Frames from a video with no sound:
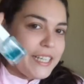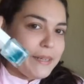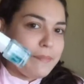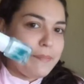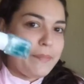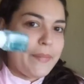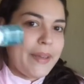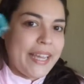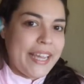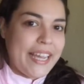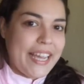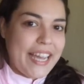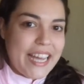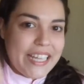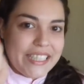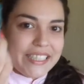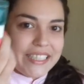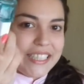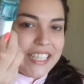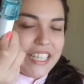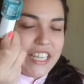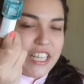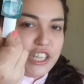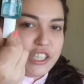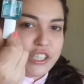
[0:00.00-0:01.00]
Me
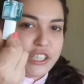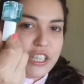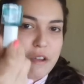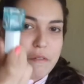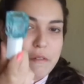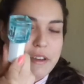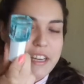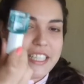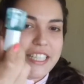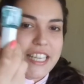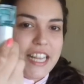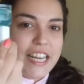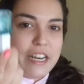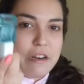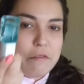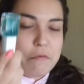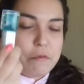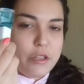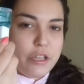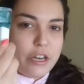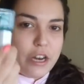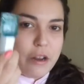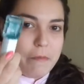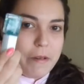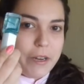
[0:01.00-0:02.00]
encanta, ya lo sabéis, en el
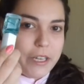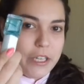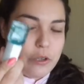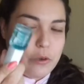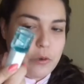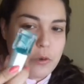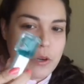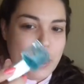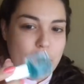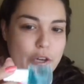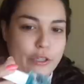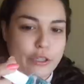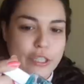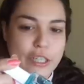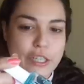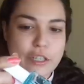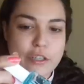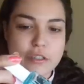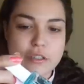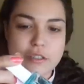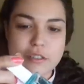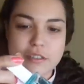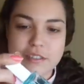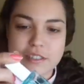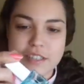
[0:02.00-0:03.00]
vídeo de la manicura lo
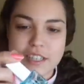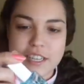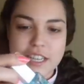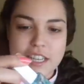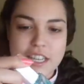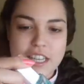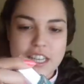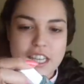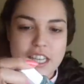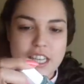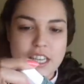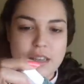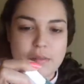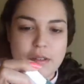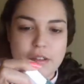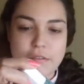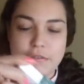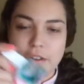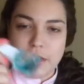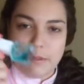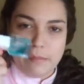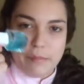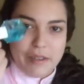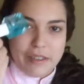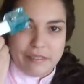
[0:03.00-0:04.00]
tengo y me
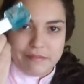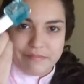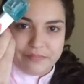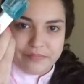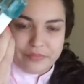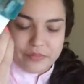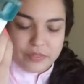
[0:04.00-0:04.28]
flipa.